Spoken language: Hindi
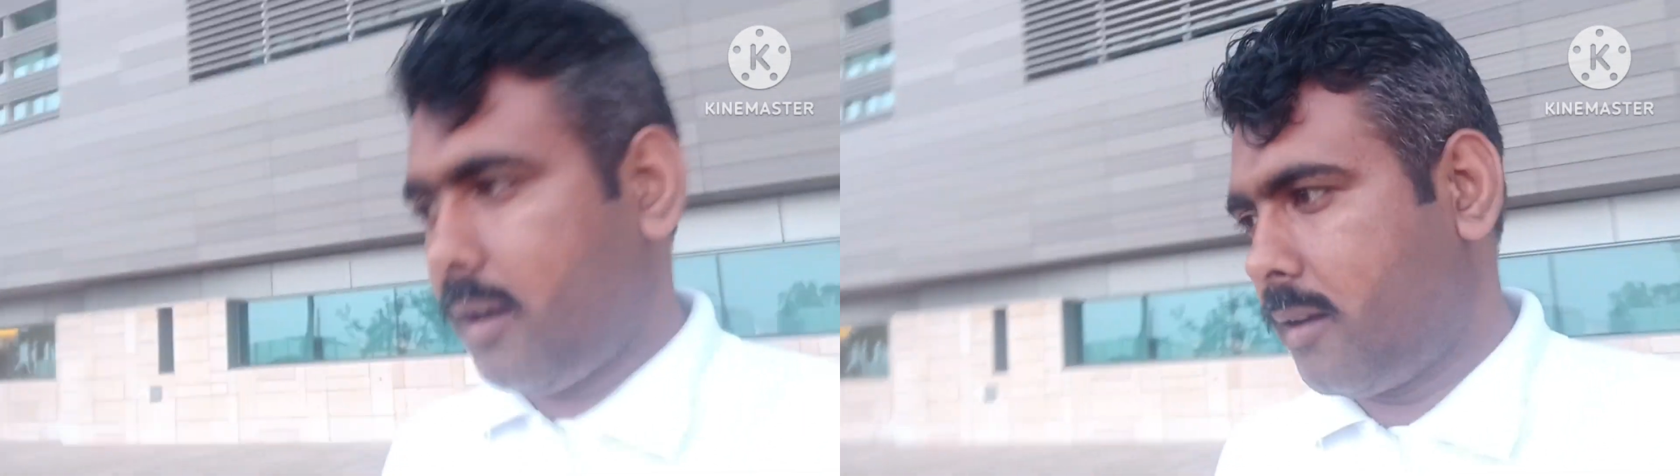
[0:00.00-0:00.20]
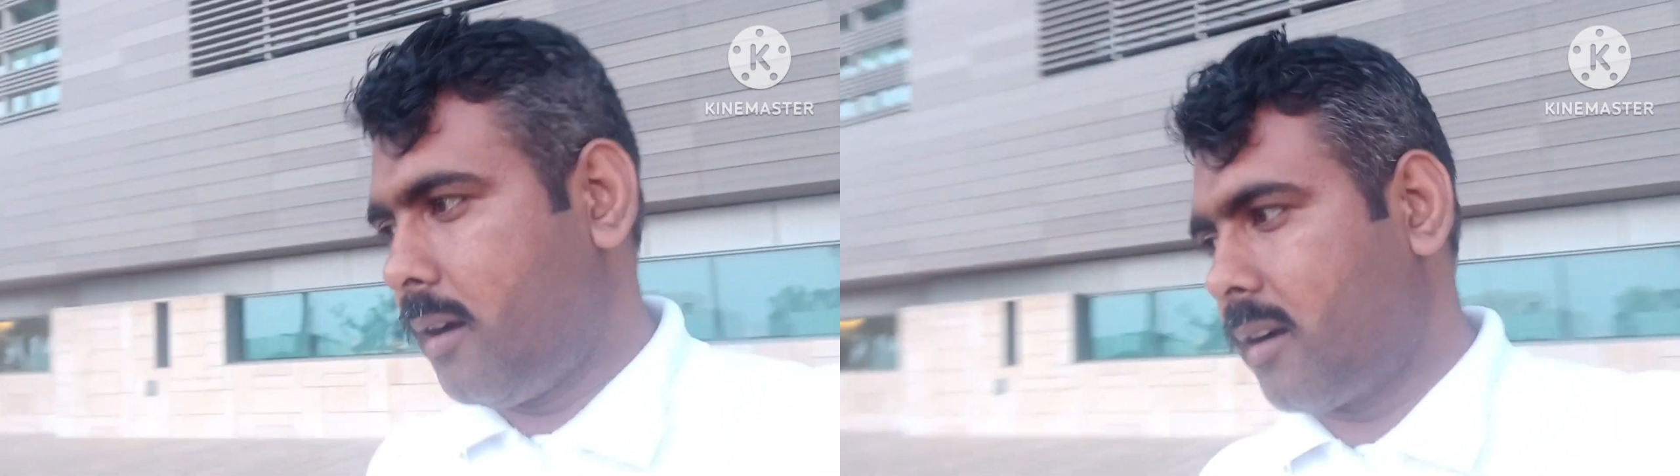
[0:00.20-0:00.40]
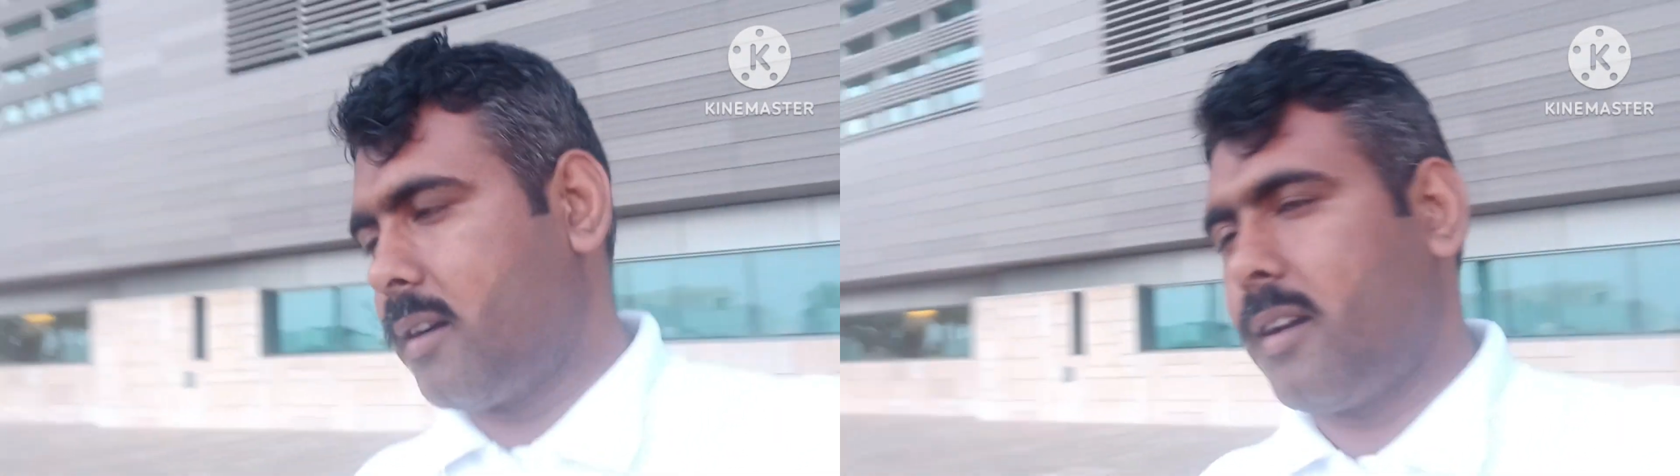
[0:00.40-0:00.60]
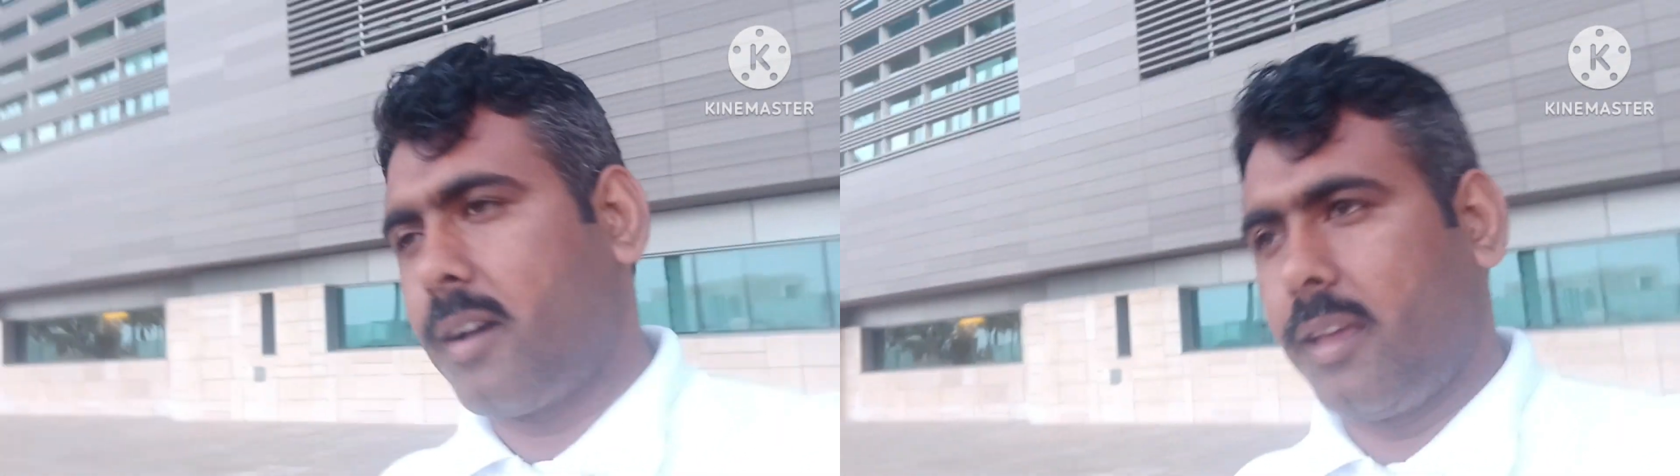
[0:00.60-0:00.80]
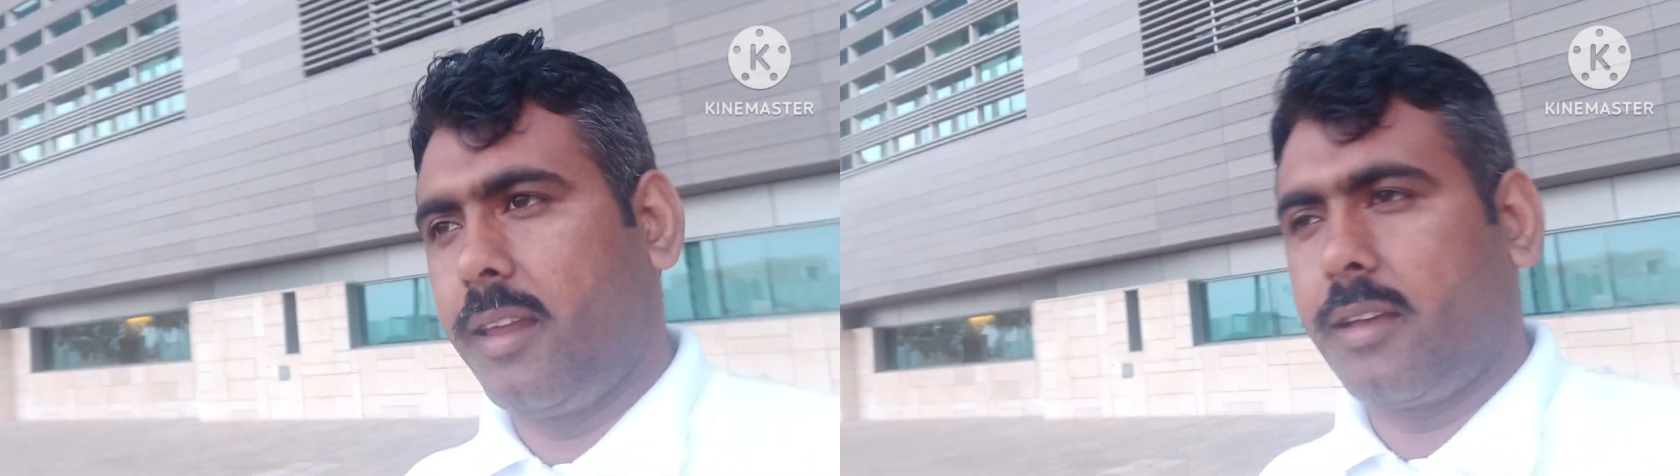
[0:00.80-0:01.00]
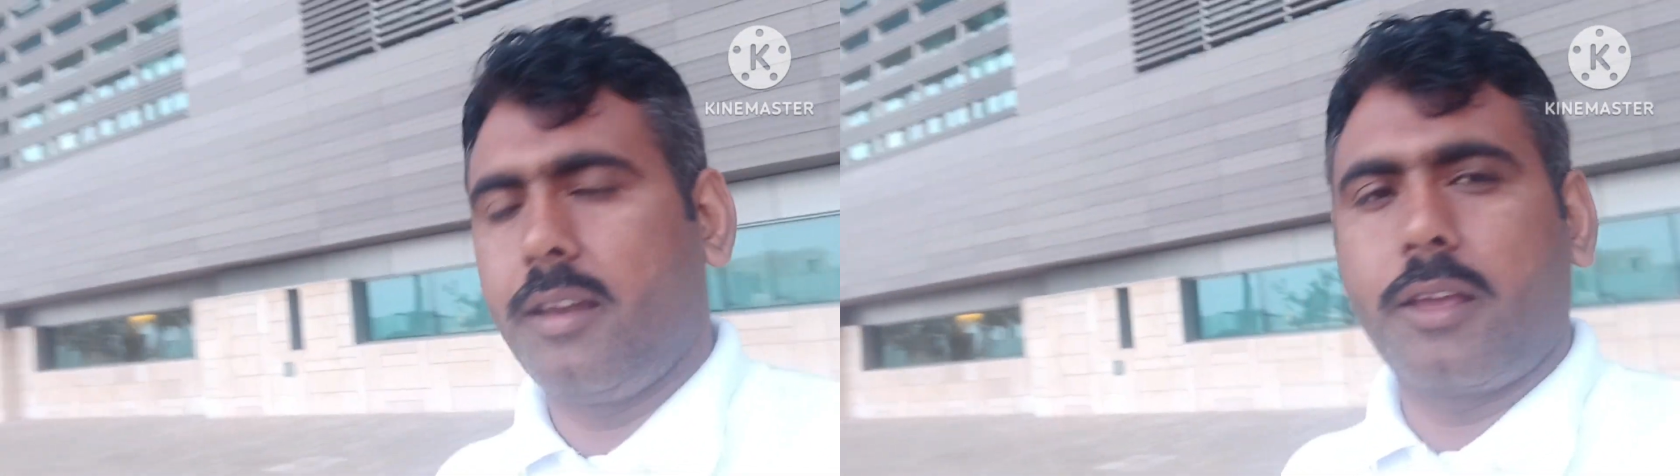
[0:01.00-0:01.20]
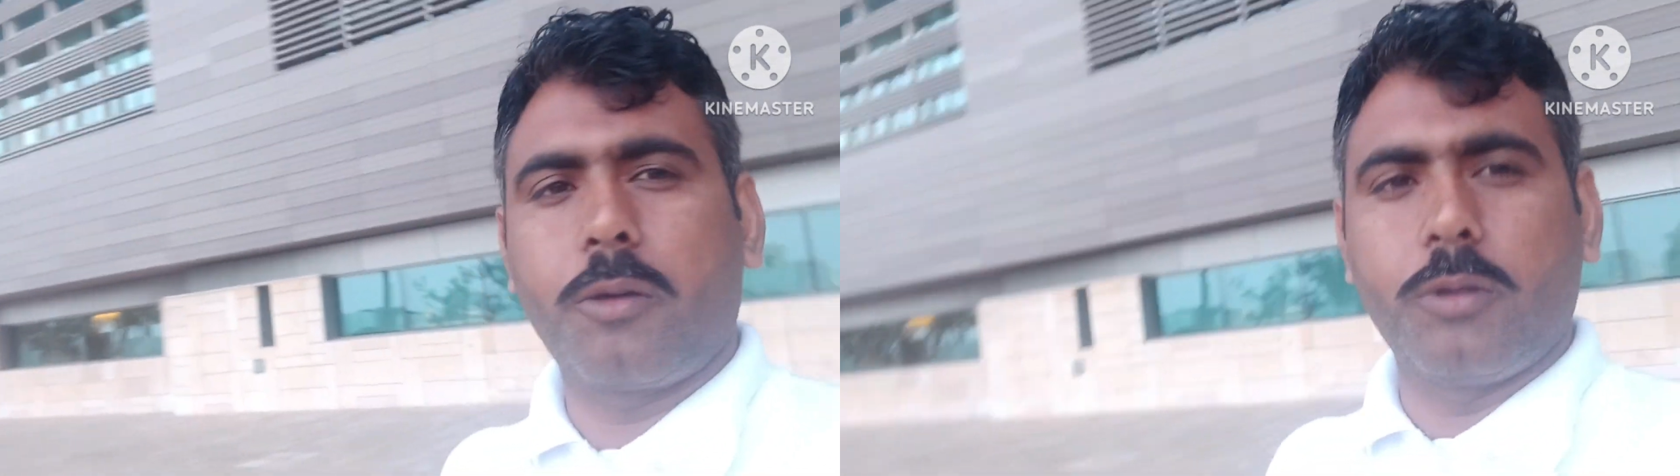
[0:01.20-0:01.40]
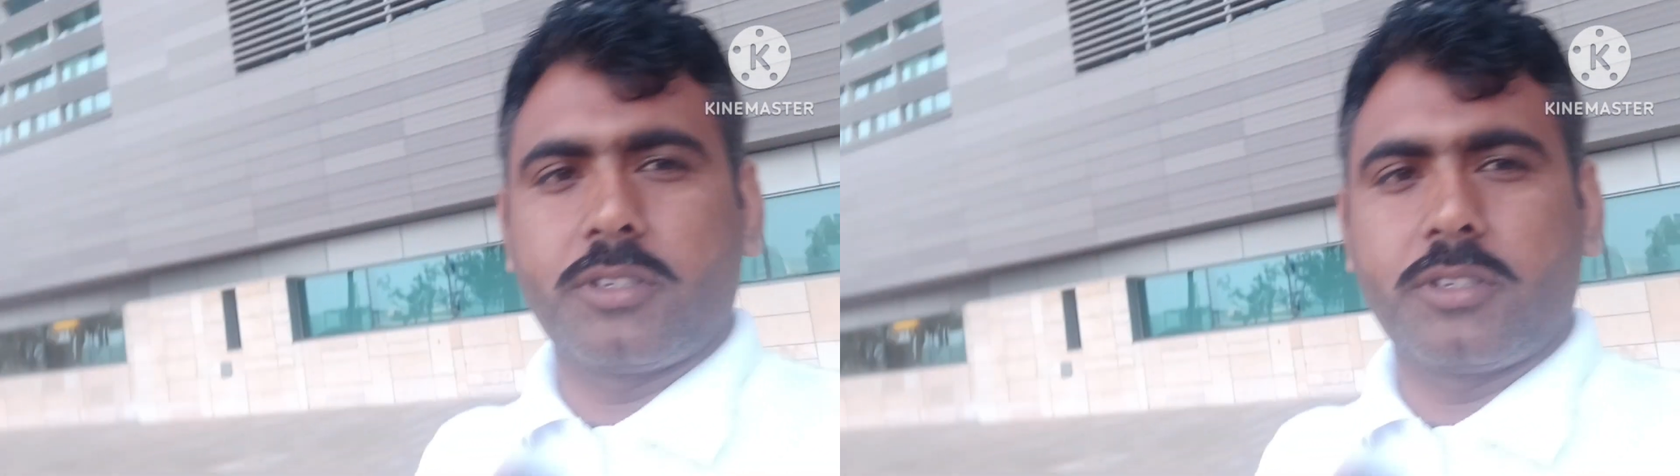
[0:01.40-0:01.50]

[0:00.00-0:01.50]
हक खा कर आगे निकलने की